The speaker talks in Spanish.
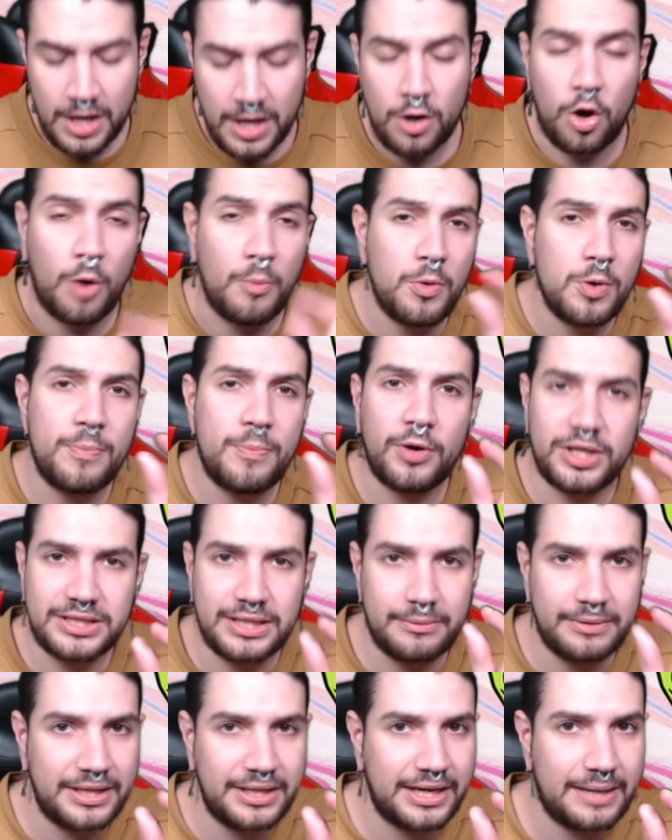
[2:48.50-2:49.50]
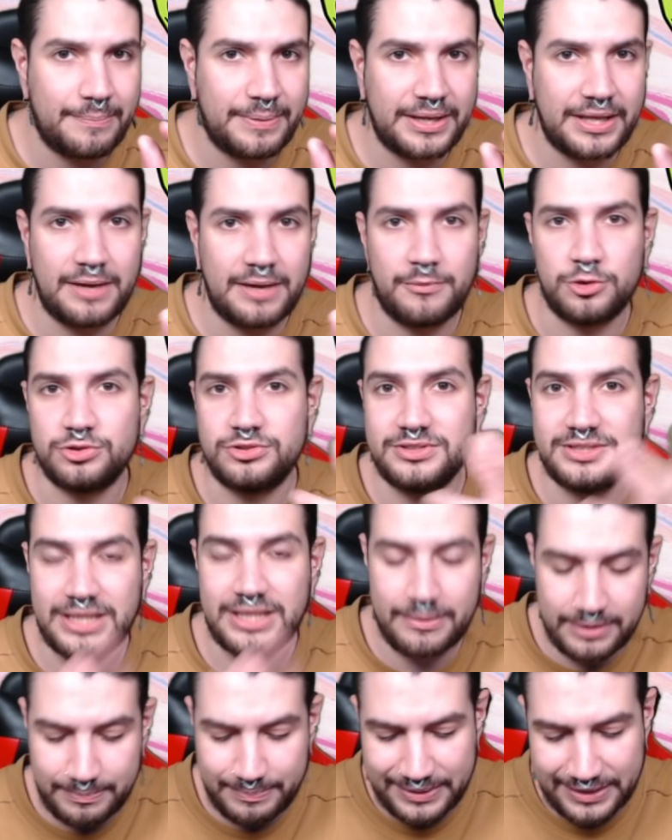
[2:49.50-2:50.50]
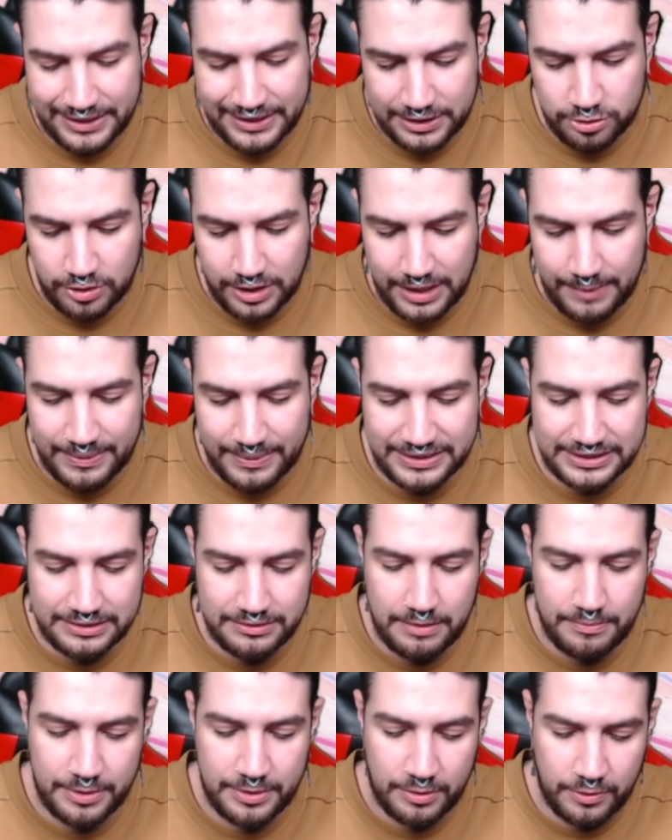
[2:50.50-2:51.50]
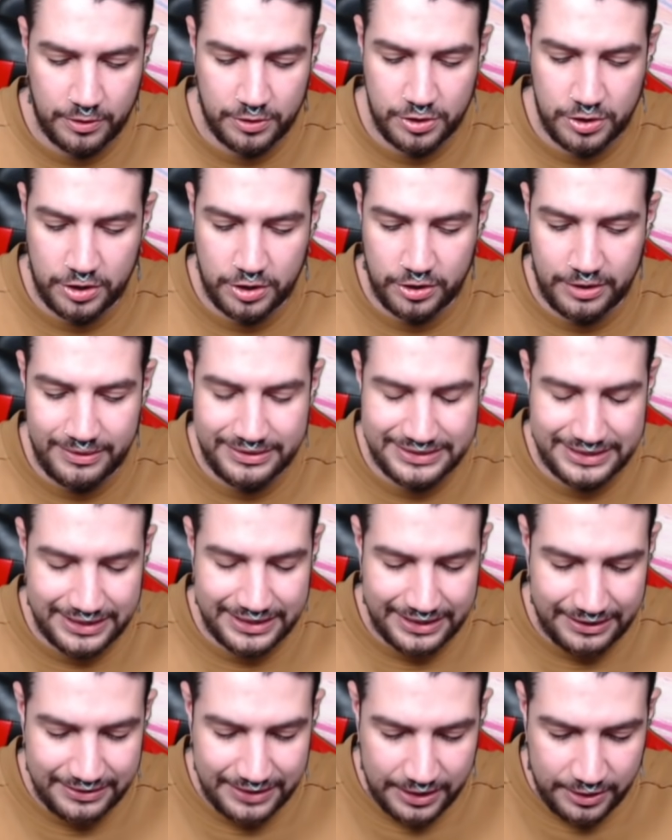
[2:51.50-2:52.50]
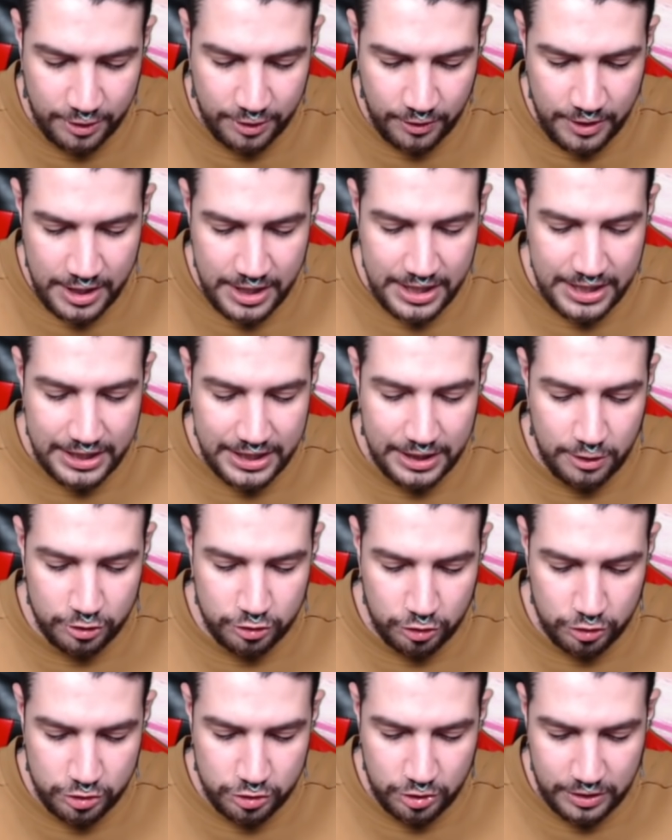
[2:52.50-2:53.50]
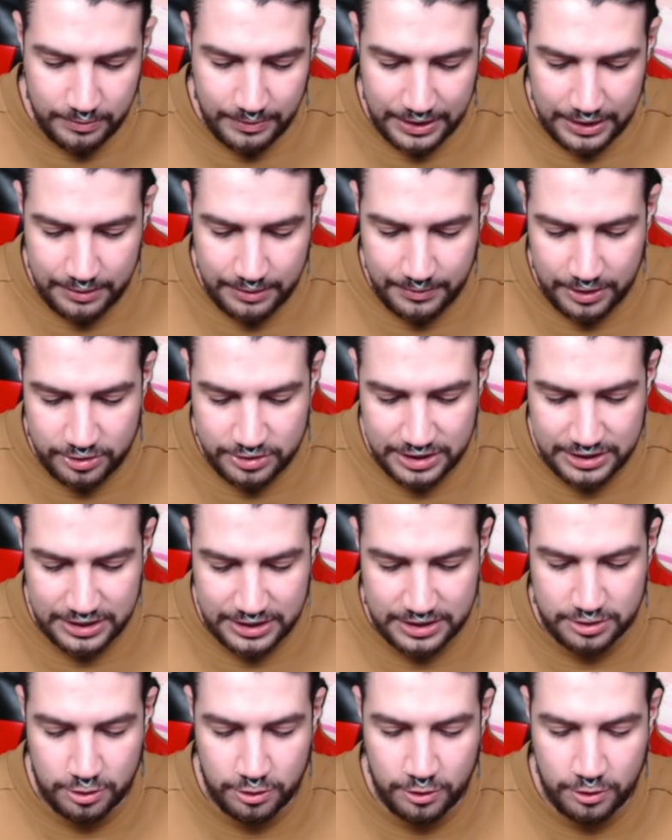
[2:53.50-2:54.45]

Con muy poquita vida que perdamos ya va a perder toda la pasiva, pero bueno, yo creo que va a seguir rentando y lo tocho ni más ni menos es esto,